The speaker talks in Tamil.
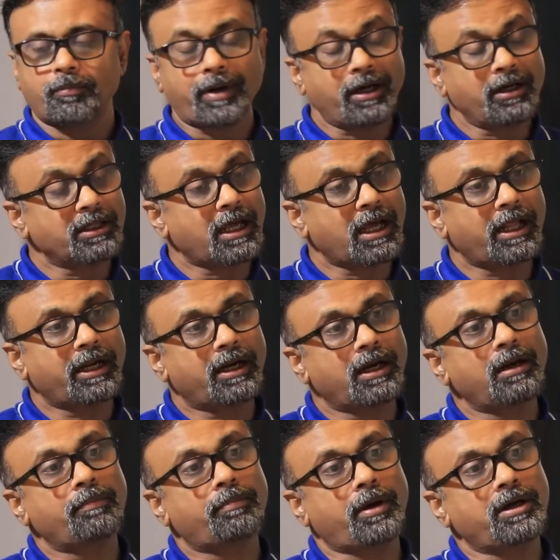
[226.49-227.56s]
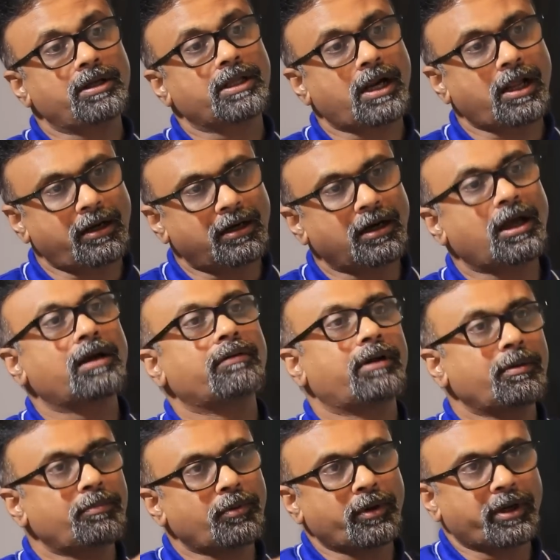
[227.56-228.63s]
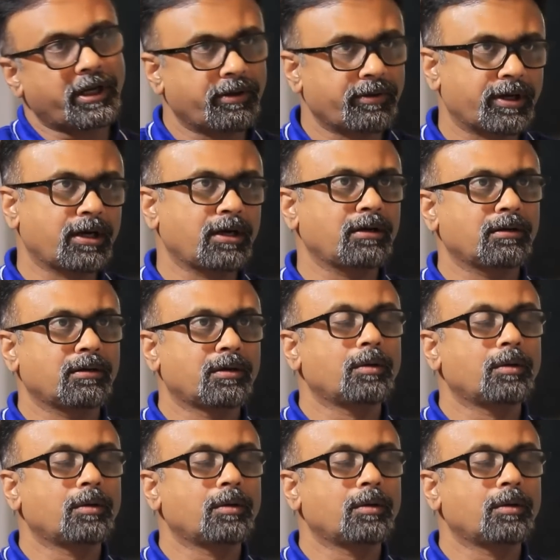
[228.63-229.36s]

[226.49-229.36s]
பங்குதாரர்கள் பங்குதாரர்களாக வரப்போகிறவர்கள்